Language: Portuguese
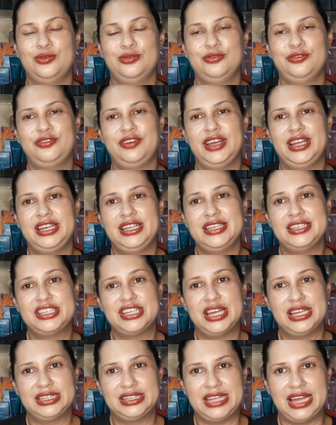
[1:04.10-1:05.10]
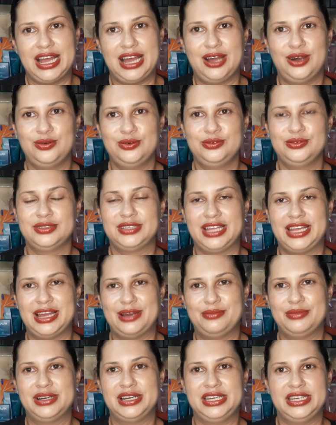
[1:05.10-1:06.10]
um feliz Natal, né?
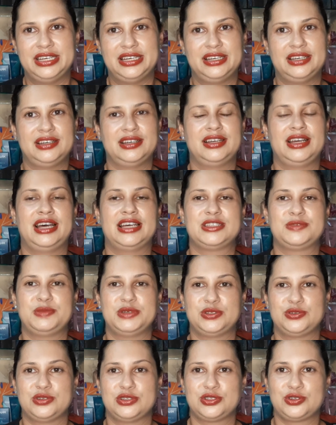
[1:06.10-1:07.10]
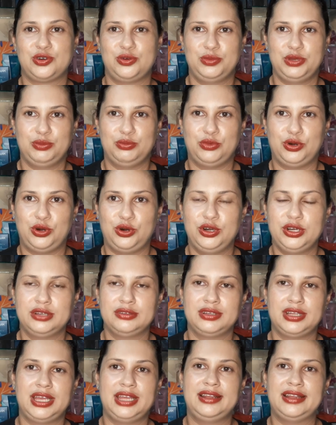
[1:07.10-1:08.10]
Amanhã as pessoas
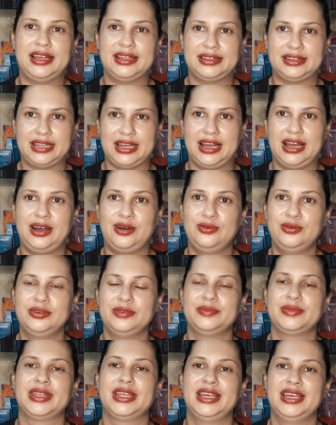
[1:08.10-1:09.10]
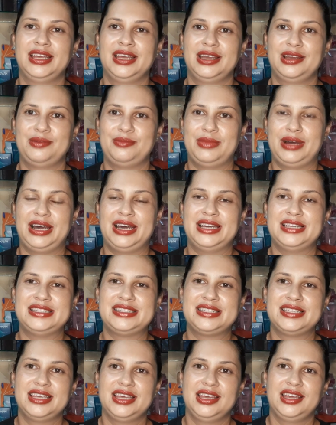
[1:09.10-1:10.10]
comemoram, né, Natal,
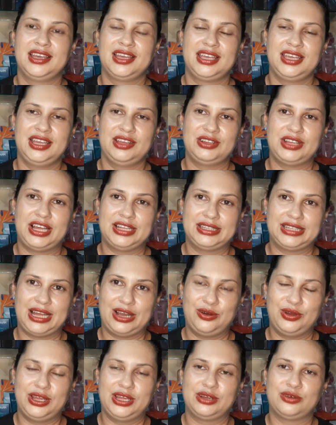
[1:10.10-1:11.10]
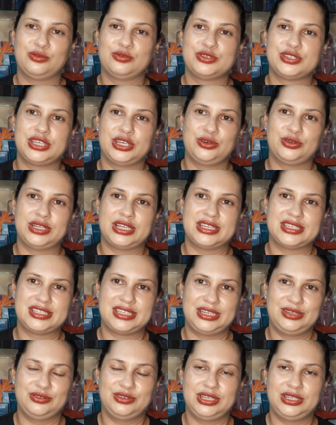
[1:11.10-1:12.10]
mas que o Natal é o Senhor
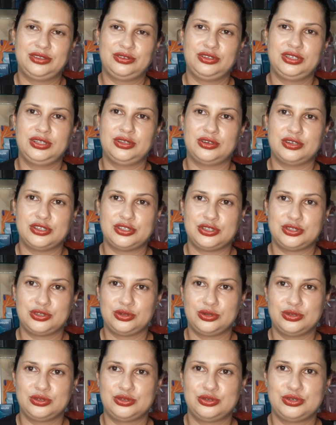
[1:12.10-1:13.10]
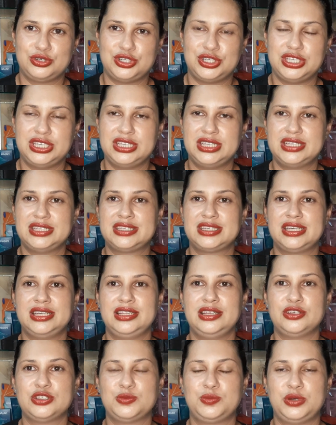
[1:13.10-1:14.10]
nascendo dentro de nós todos os dias, que
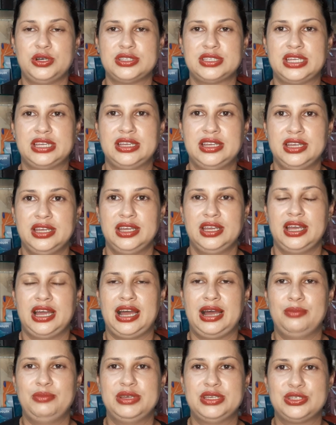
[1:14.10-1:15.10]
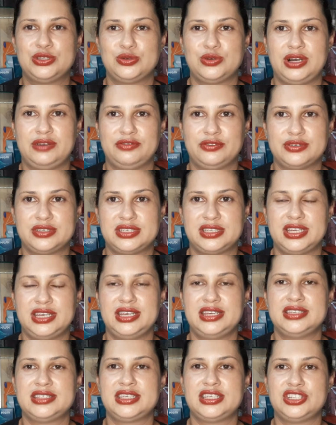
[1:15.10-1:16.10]
Deus possa abençoar
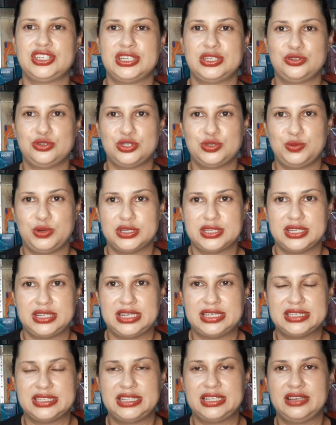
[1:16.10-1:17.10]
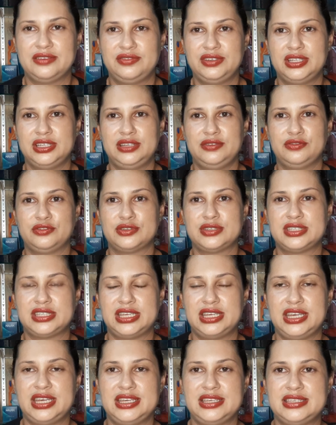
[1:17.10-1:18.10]
vocês, que Jesus possa nascer na vida de
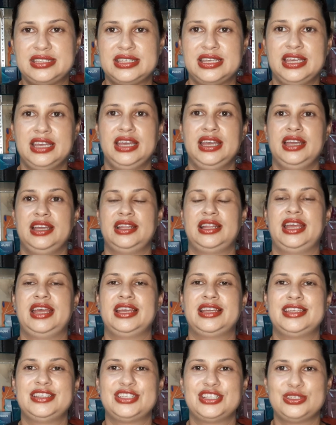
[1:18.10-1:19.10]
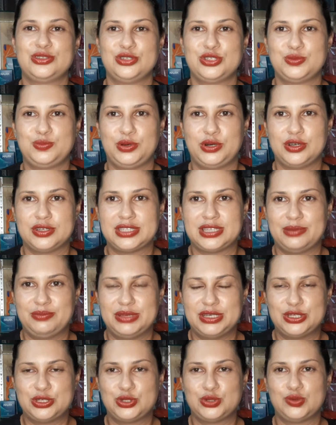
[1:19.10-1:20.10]
vocês, né? Que Jesus possa
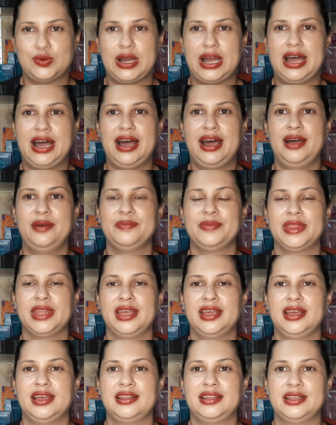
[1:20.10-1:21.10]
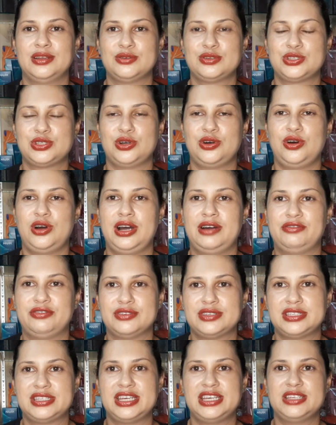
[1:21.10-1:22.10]
abençoar não só a
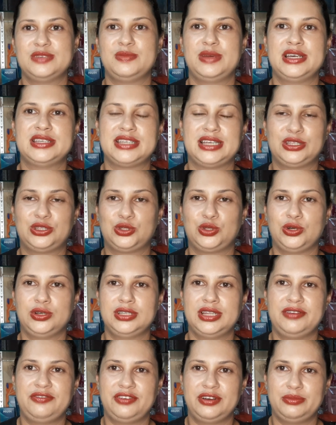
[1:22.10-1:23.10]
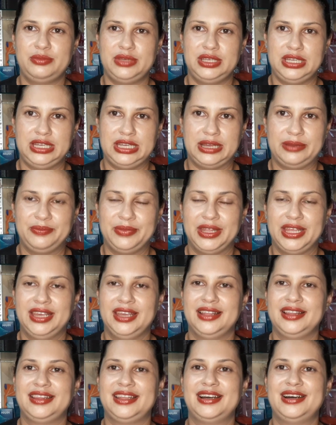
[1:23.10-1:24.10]
vocês, mas a toda a família.
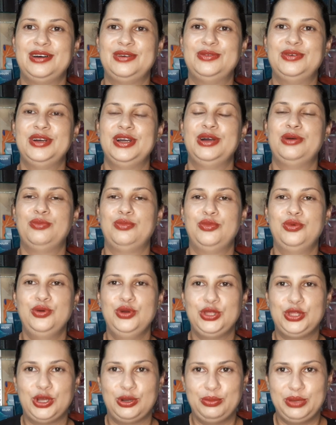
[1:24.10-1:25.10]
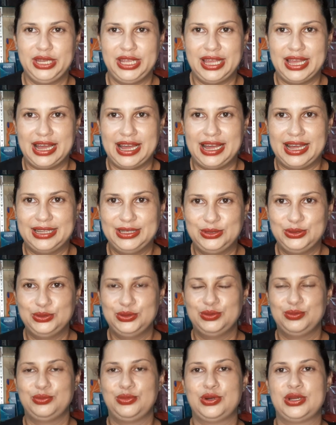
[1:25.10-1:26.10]
Então, muito
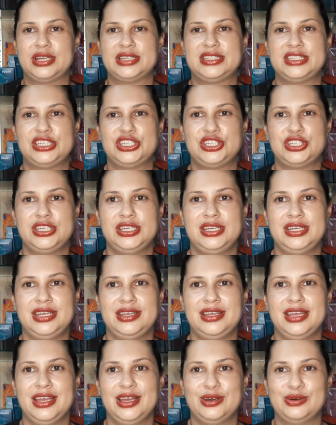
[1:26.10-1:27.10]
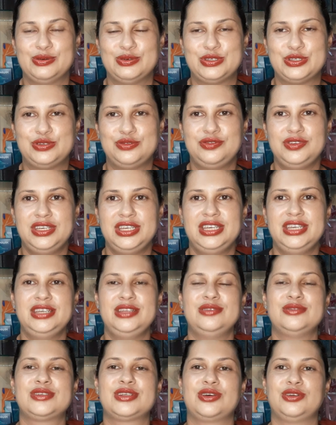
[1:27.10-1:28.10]
obrigado por assistirem os
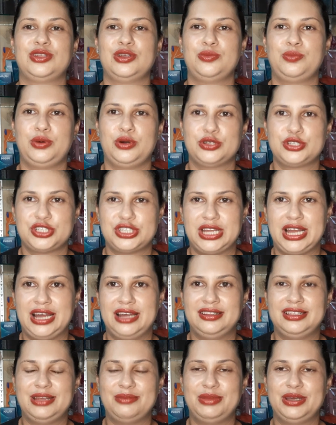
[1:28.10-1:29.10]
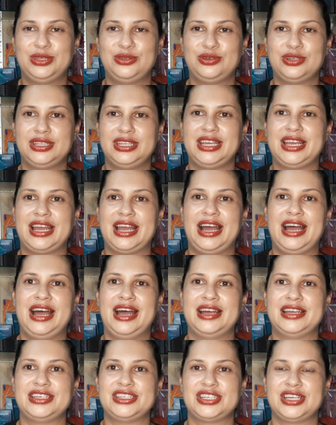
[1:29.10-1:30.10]
vídeos que eu tenho postado de abertura de
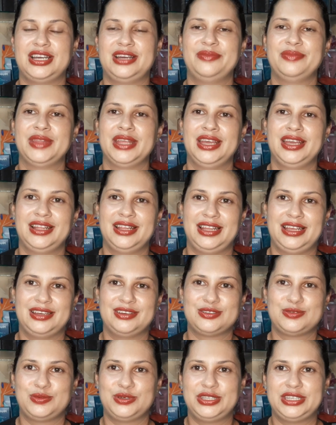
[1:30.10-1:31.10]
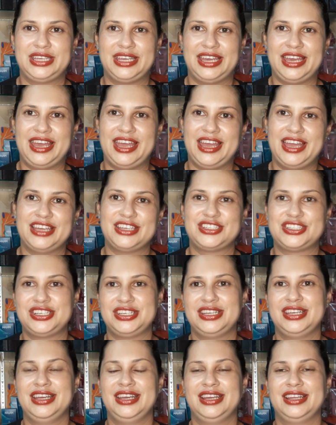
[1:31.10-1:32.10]
caixa, né, os
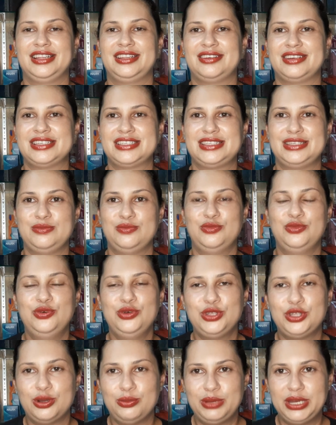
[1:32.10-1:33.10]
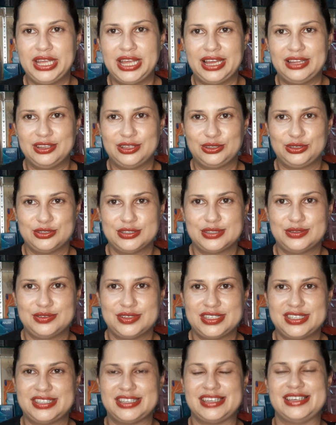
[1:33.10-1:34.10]
podcasts. Então, assim, muito obrigada a todos
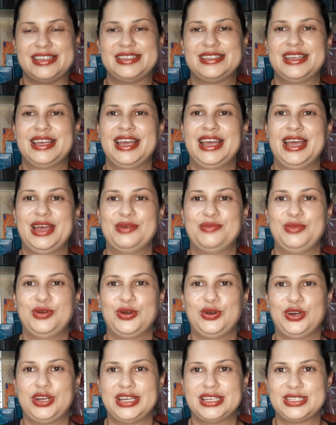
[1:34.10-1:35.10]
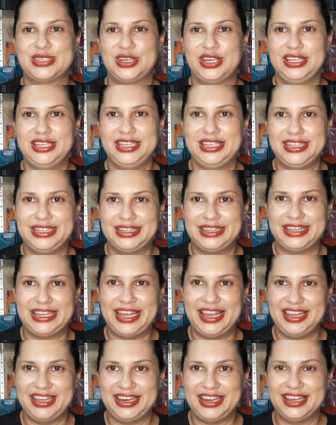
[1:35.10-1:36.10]
vocês. Meu coração é de
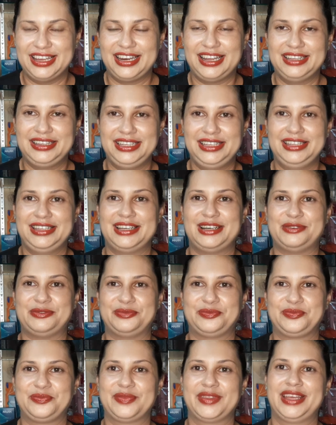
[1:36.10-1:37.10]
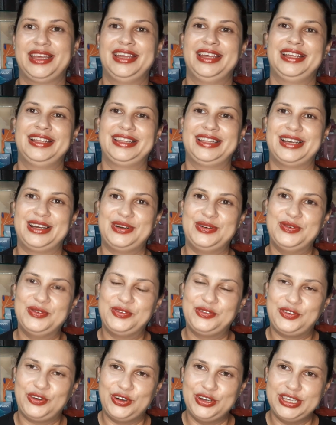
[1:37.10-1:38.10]
inteira gratidão. Então,
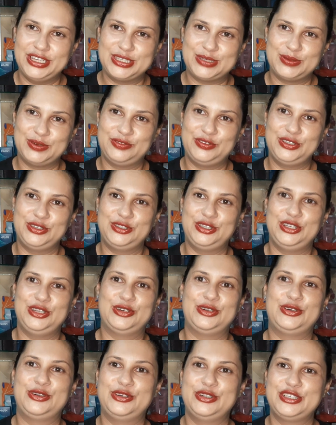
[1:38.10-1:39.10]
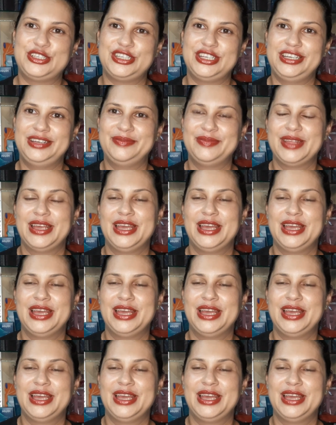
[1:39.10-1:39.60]
foi isso meu vídeo de hoje.